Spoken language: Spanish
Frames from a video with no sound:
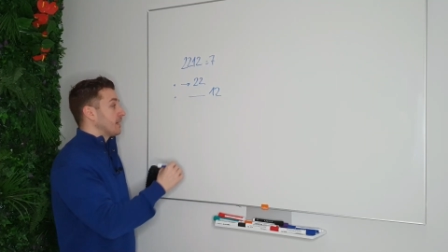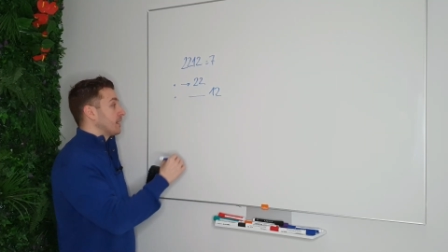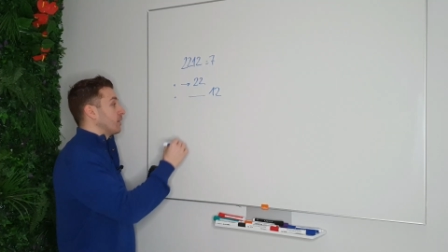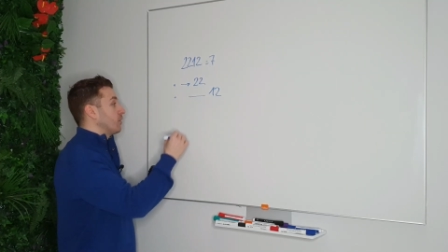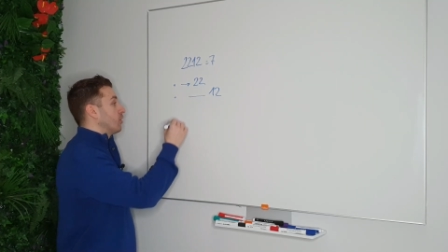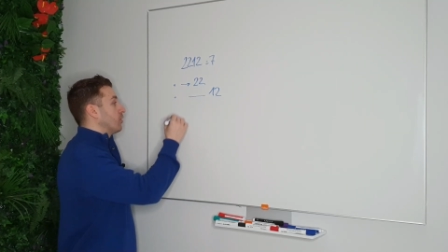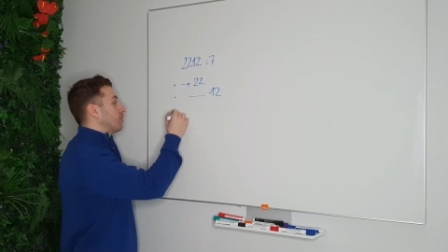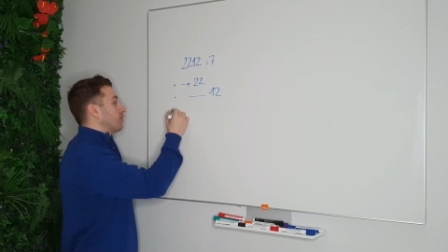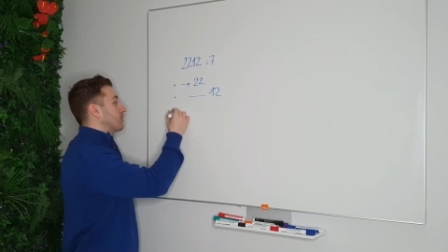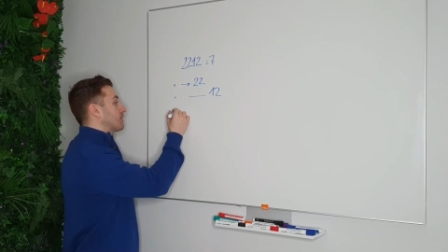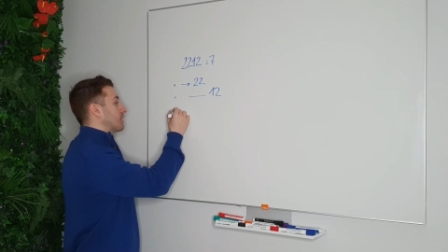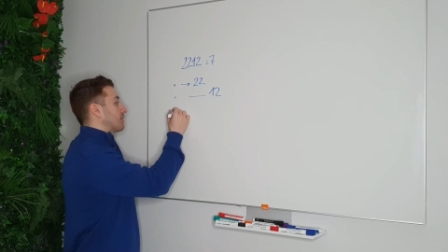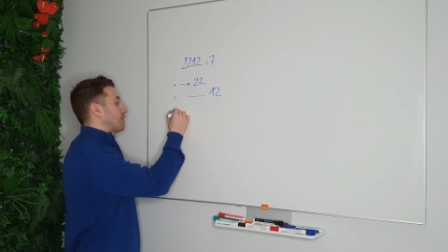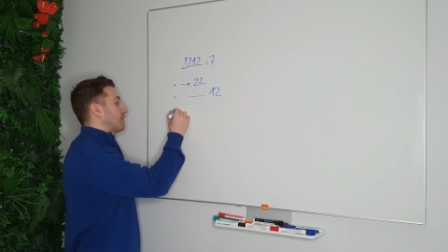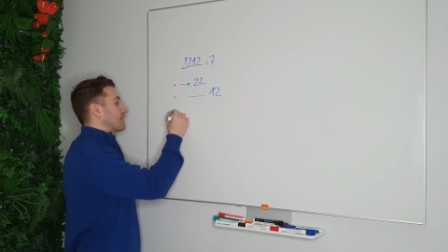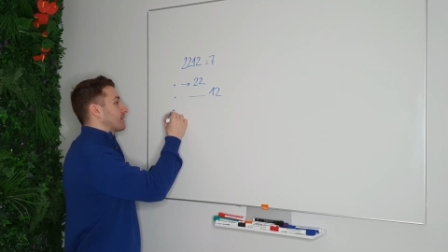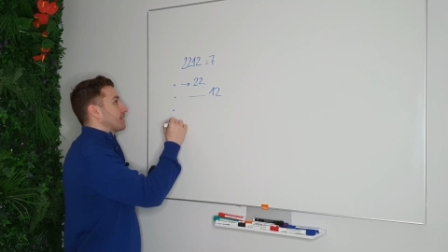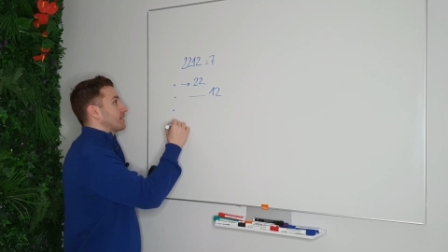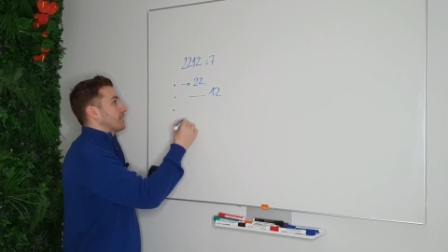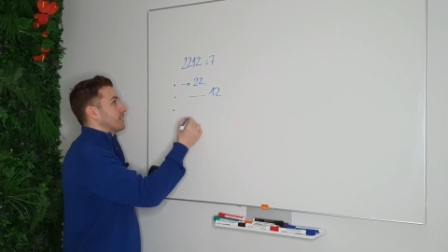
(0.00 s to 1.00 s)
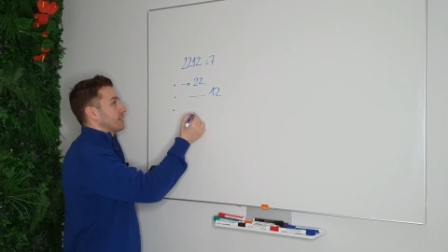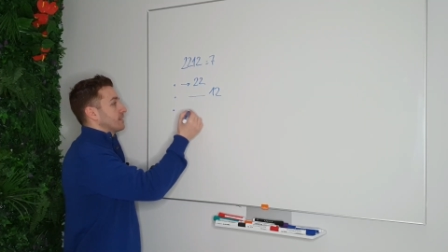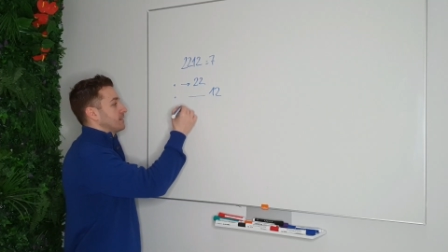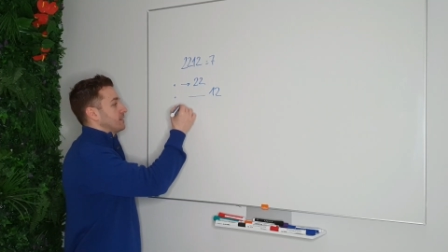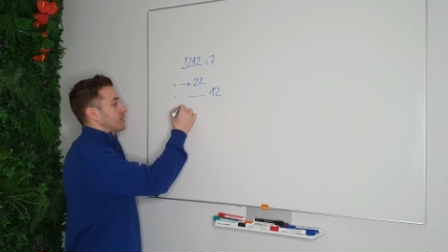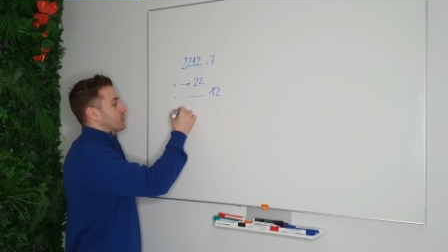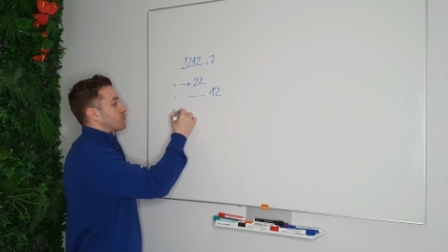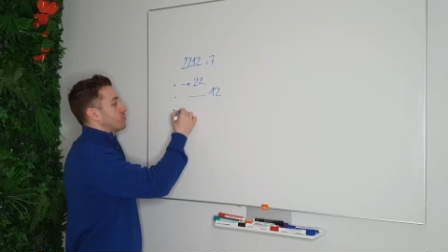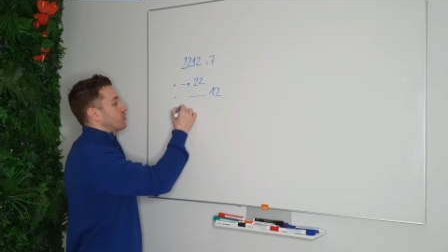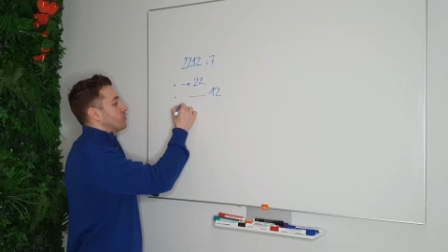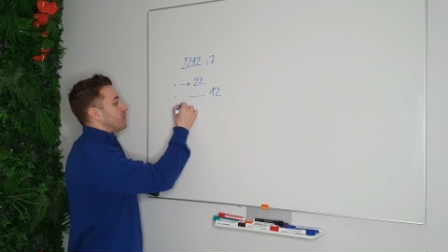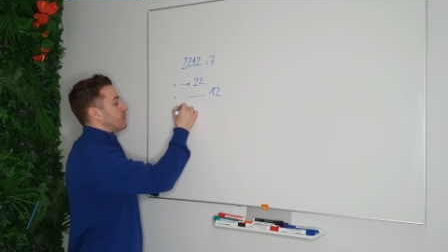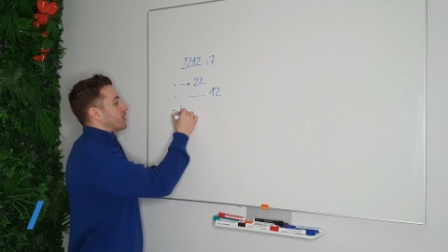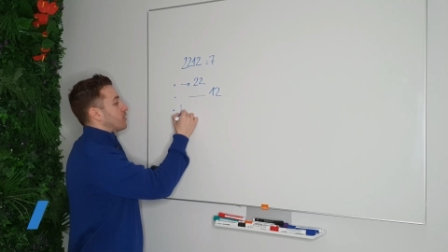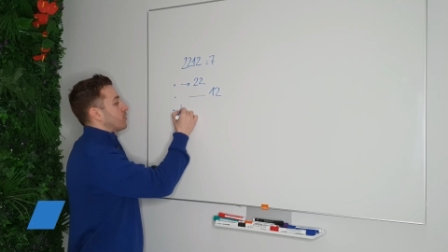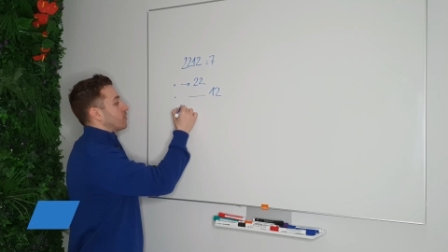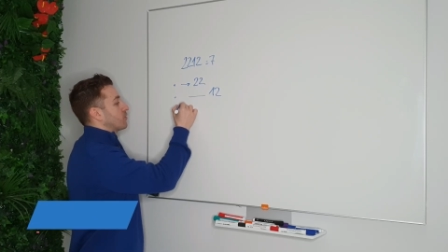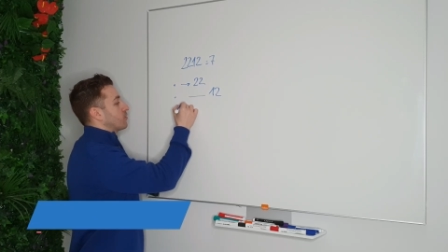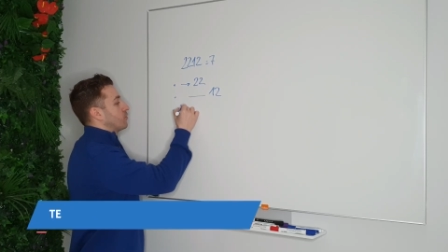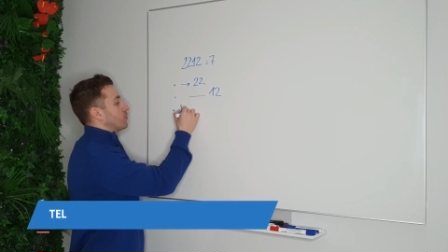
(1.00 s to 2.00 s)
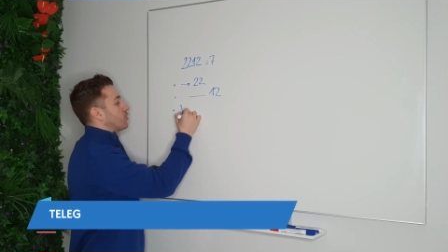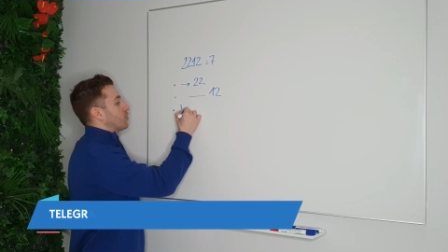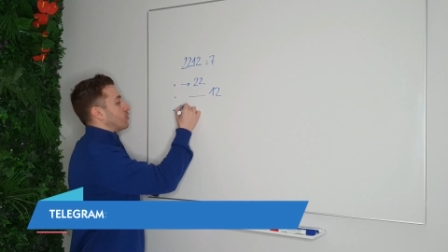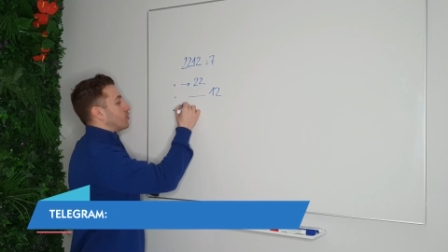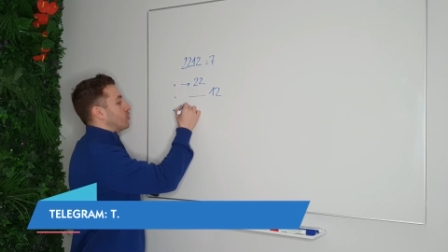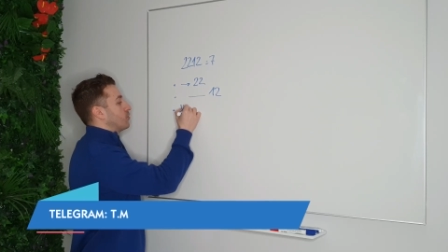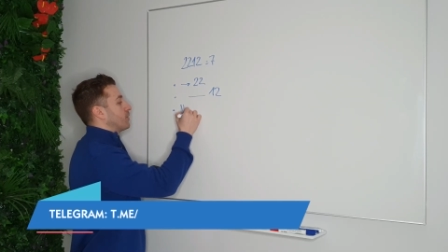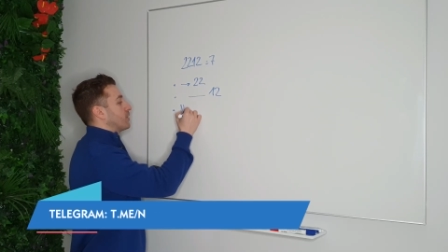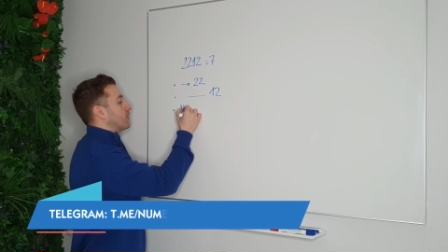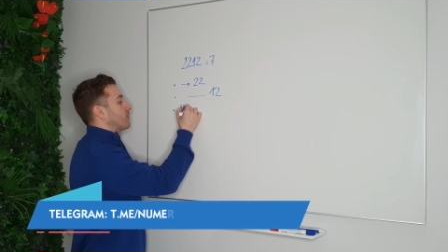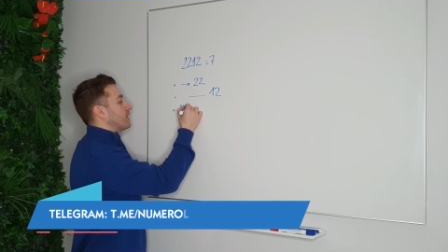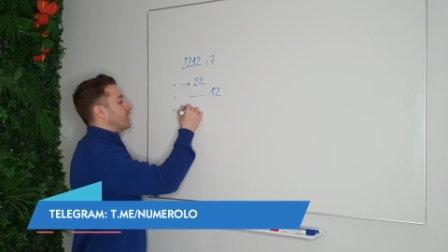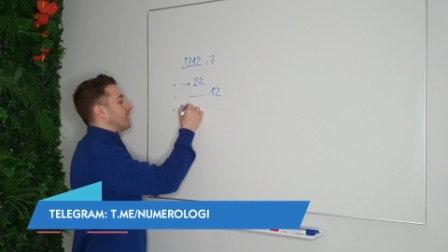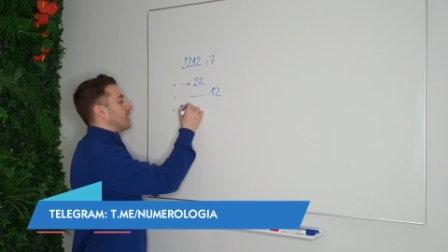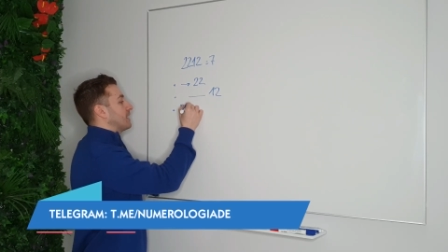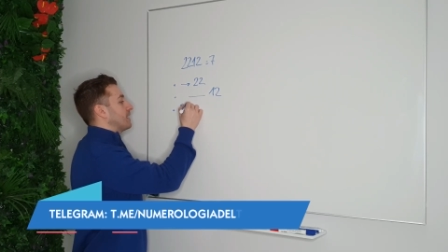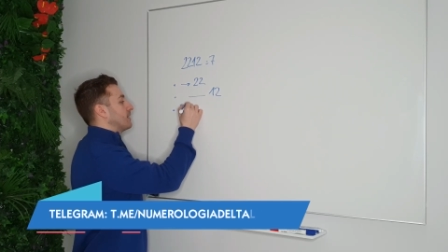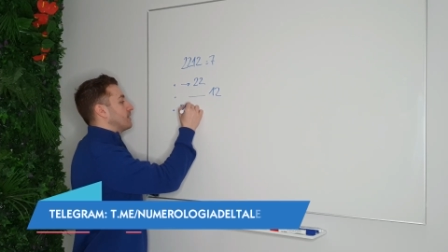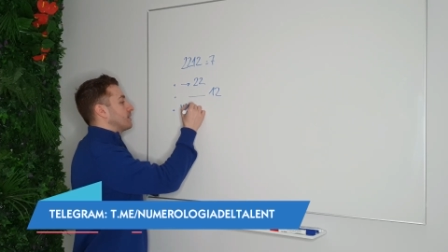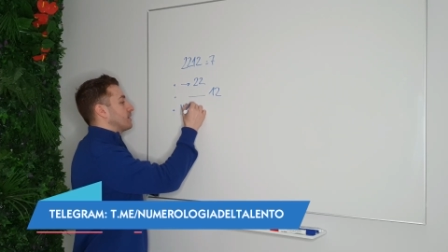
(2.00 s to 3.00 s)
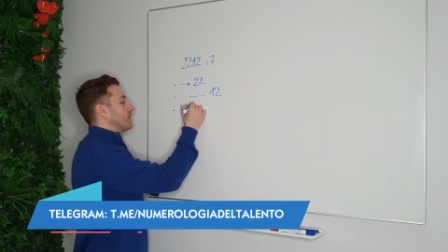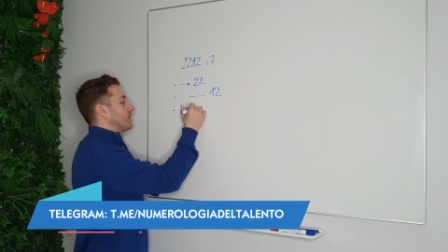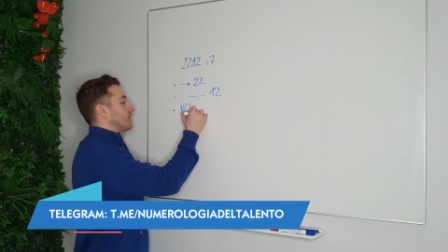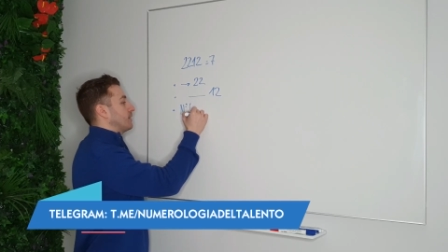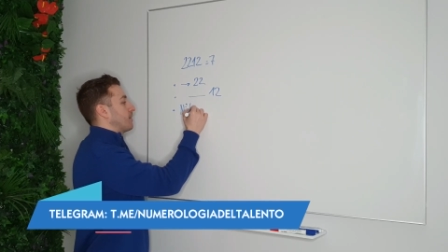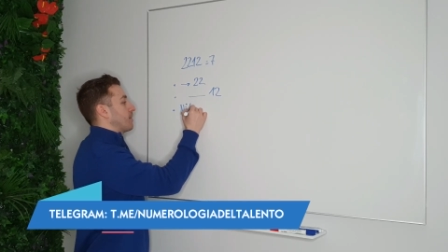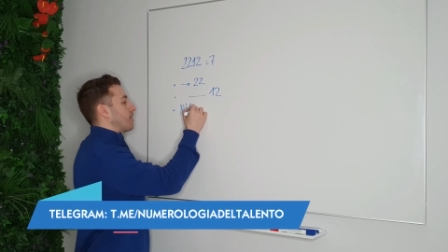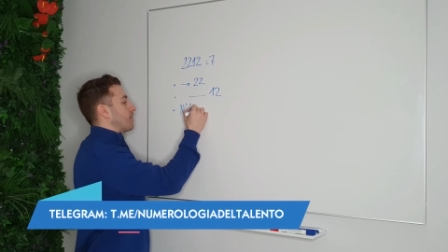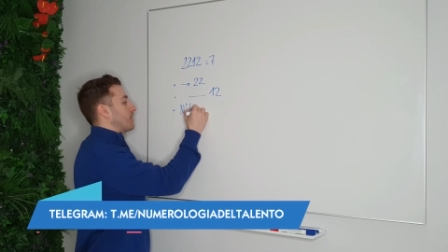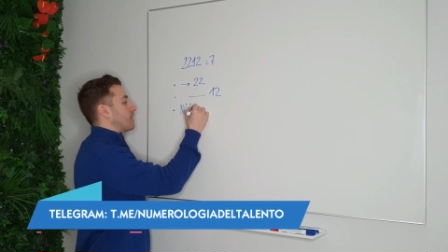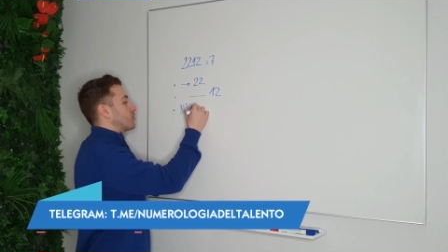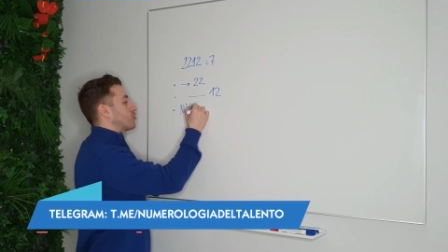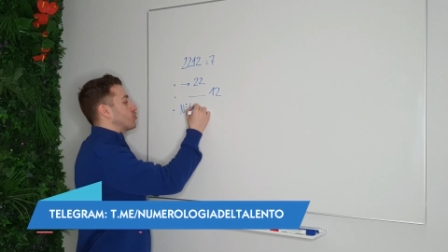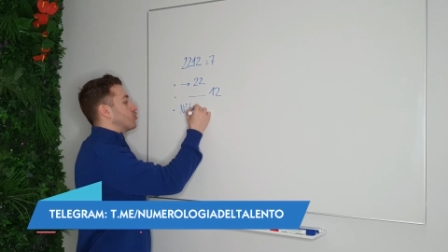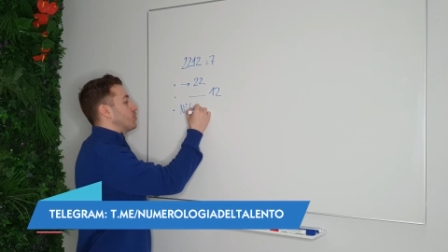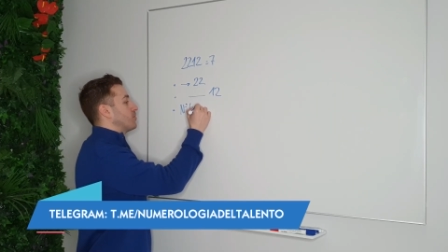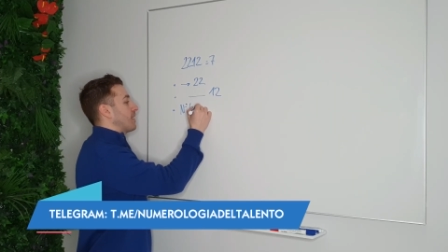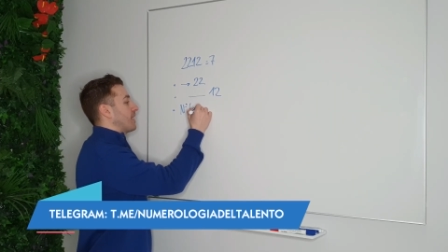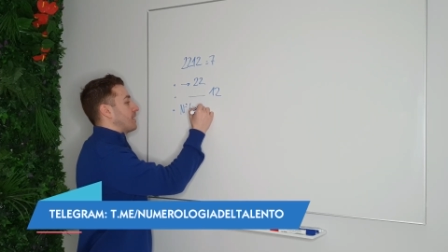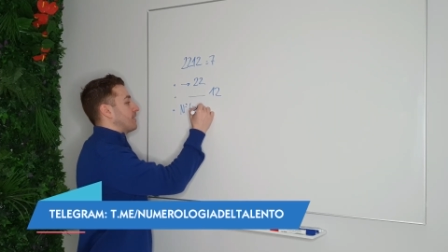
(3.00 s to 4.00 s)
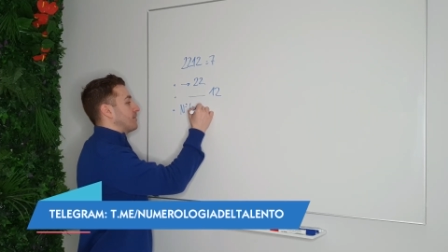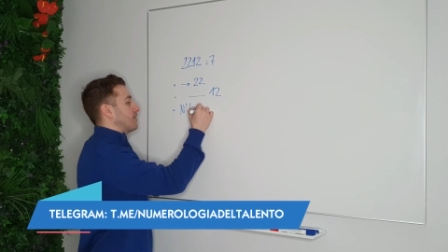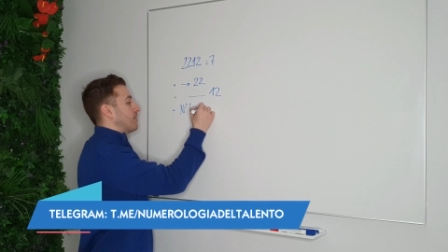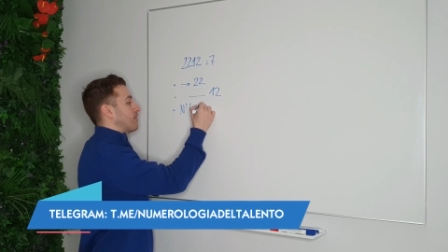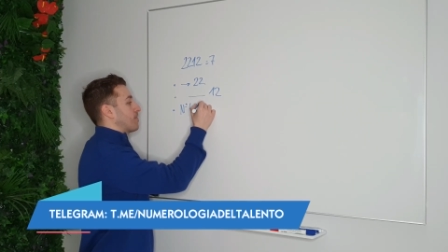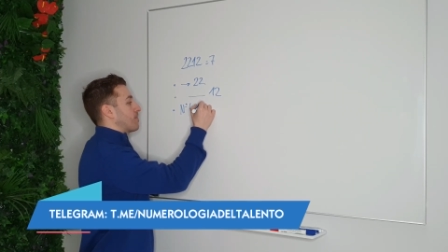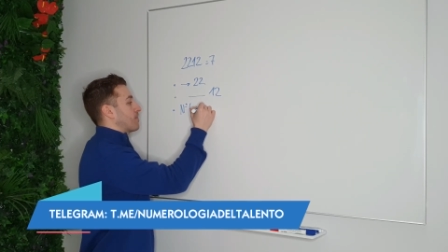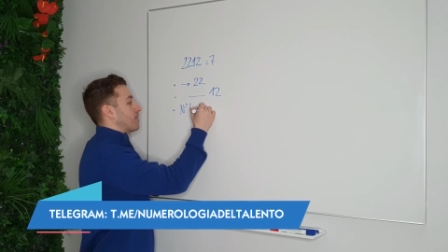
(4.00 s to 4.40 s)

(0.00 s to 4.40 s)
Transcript: Y luego, por otra parte, es un número cuyo número final suma